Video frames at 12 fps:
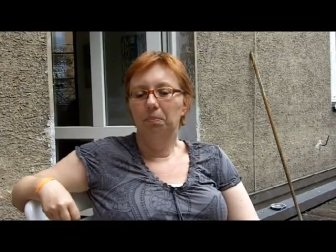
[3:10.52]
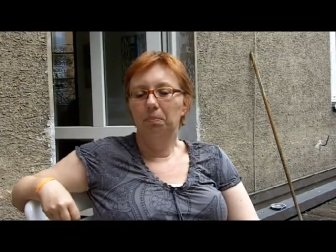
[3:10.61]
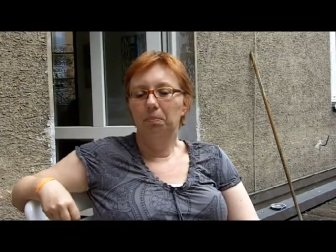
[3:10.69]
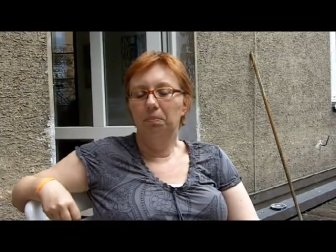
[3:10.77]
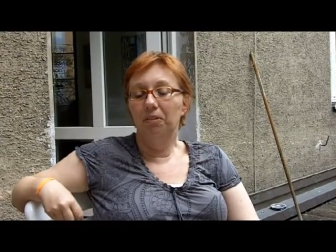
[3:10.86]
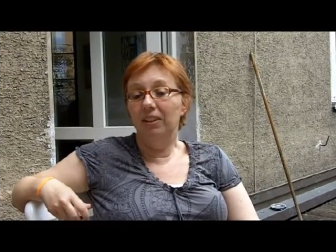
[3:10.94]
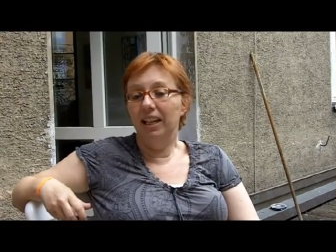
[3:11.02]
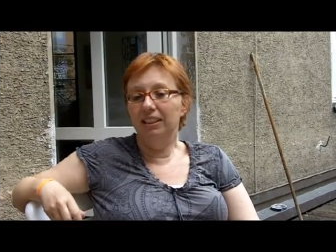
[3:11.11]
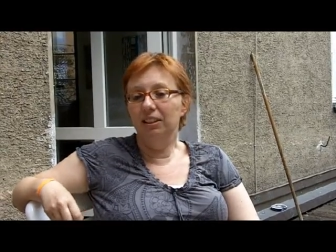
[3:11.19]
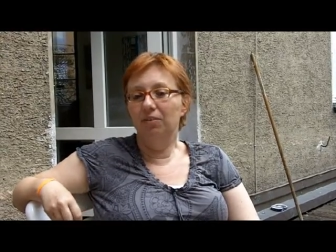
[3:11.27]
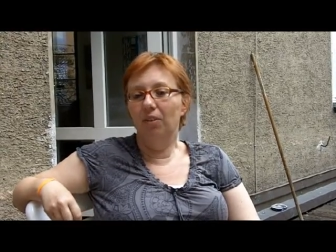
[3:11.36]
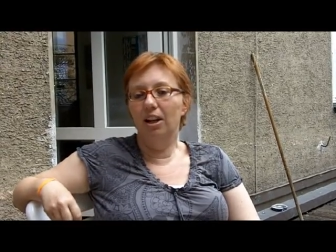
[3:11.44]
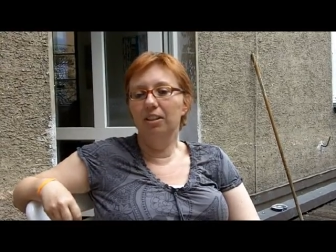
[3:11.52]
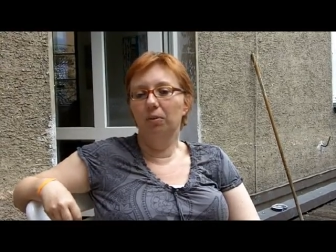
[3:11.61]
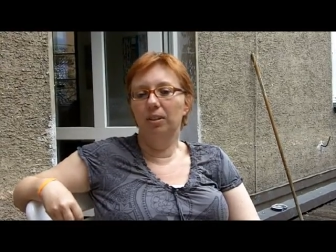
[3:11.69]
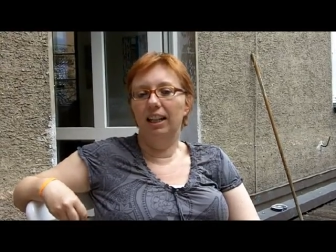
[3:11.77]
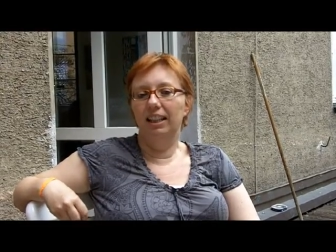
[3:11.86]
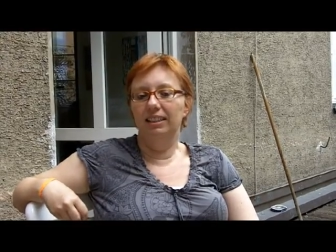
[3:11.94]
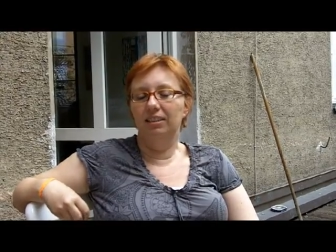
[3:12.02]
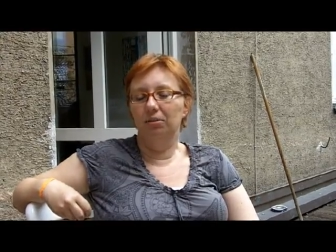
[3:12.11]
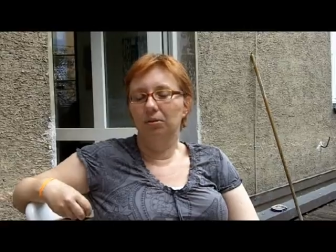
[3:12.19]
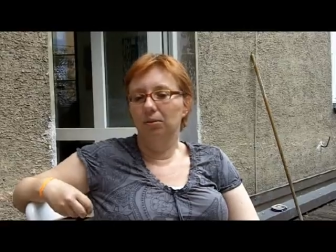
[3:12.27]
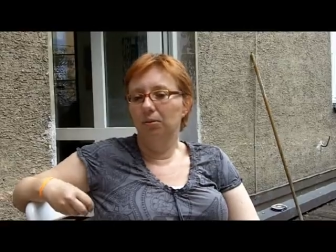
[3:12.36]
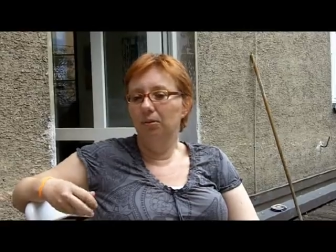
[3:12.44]
bewertet worden oder als
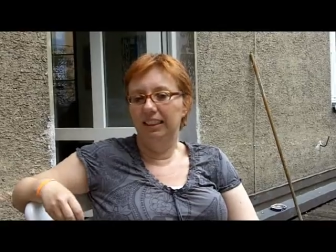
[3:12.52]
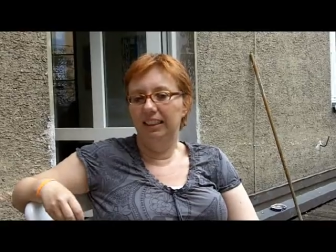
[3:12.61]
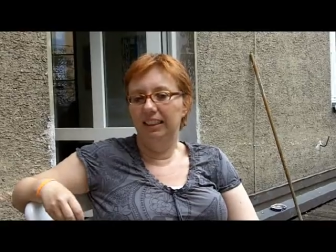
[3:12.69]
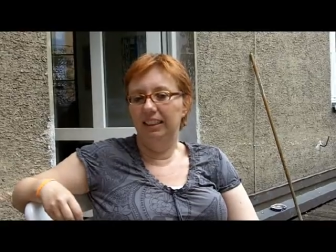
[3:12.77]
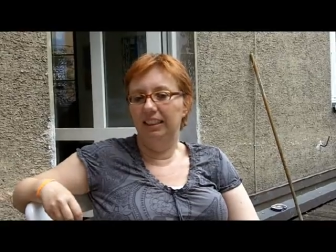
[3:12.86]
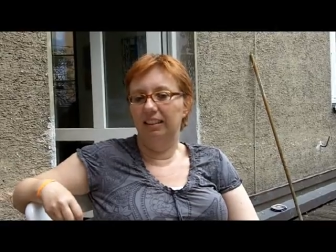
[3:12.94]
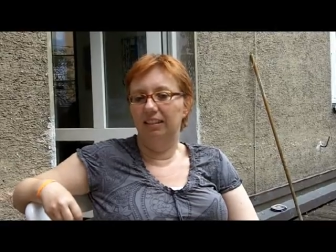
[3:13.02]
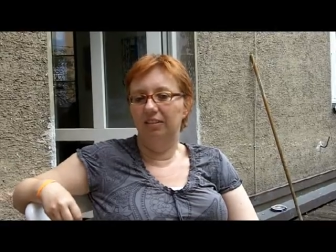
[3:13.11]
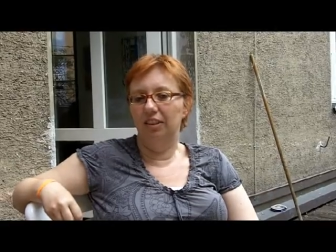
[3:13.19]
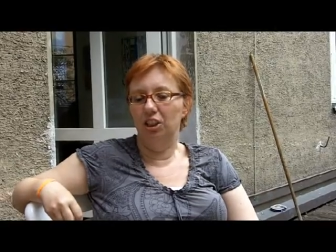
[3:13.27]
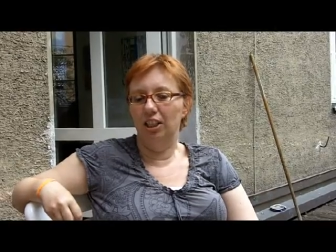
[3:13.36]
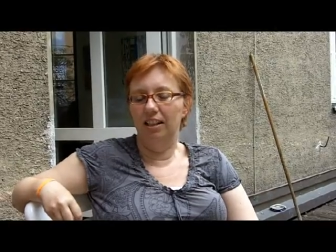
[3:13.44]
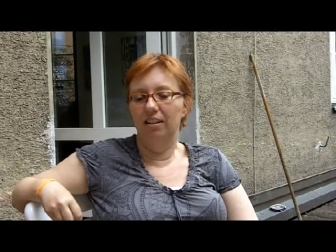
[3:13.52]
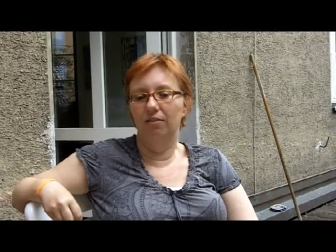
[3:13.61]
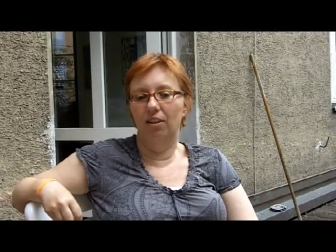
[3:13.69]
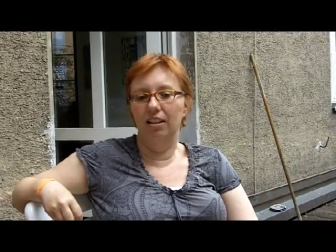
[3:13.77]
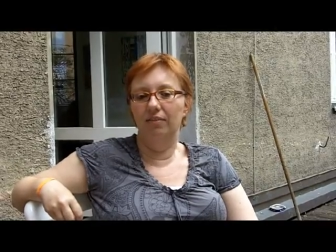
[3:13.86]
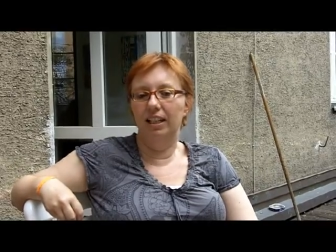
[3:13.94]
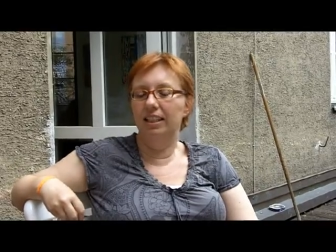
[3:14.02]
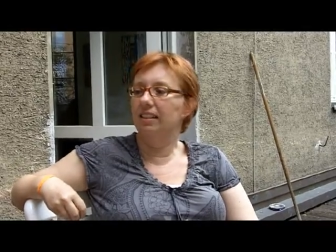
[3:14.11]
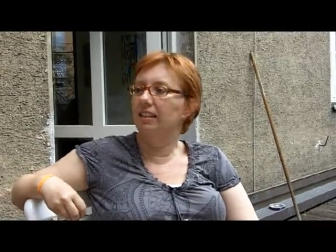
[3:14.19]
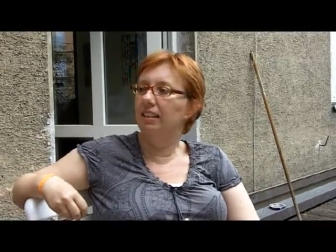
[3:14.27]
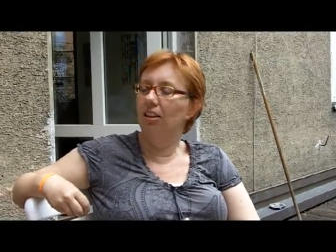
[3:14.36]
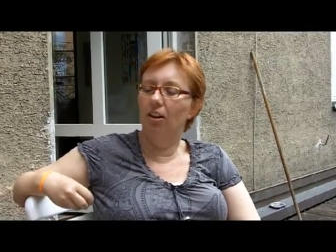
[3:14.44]
unwichtig äh, verstanden worden, weil es,
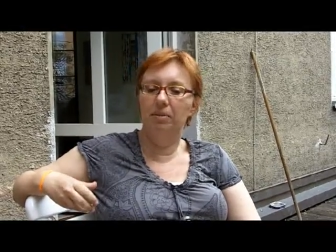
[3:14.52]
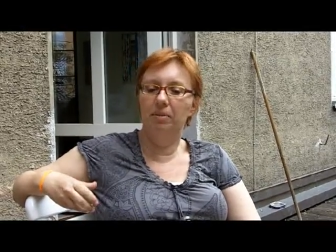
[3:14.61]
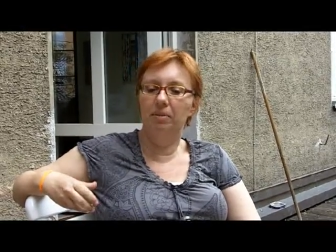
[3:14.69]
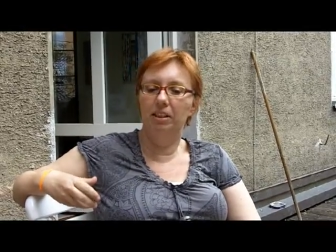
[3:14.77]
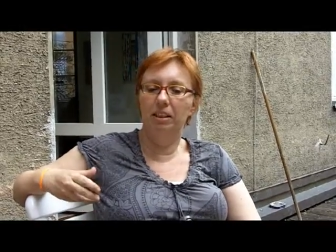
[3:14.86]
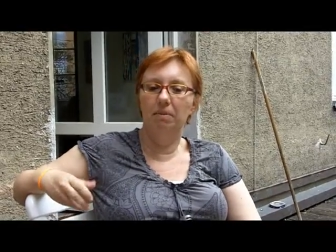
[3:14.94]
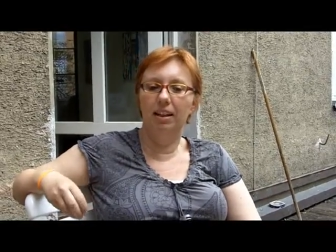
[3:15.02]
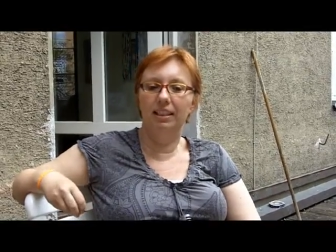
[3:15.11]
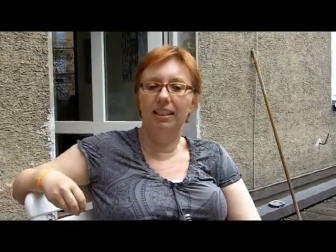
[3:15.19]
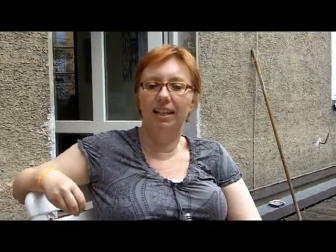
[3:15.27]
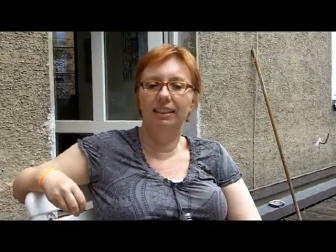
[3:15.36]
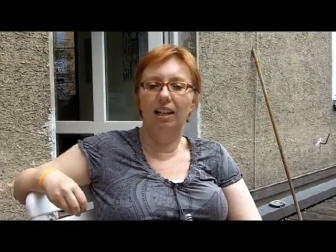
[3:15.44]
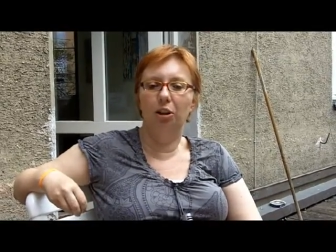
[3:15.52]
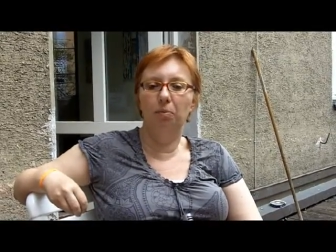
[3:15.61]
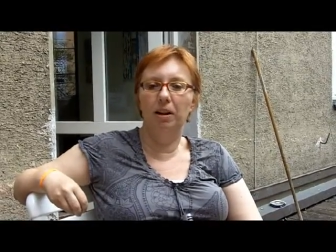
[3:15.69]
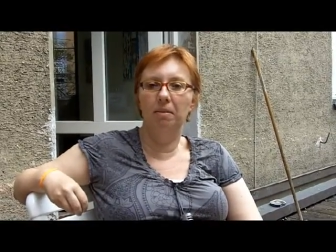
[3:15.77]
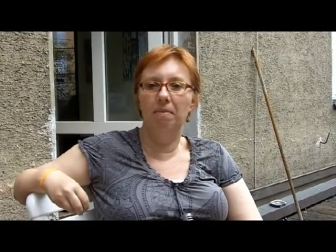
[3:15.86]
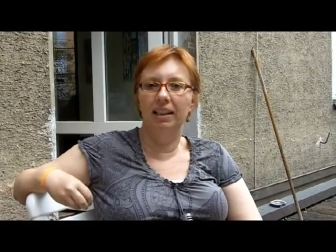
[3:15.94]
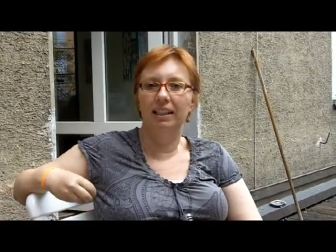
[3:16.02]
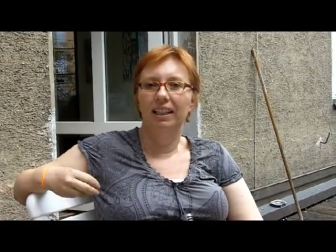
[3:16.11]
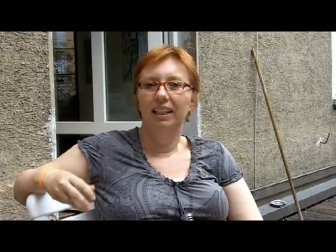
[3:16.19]
die Leute haben sich immer Gedanken darüber gemacht,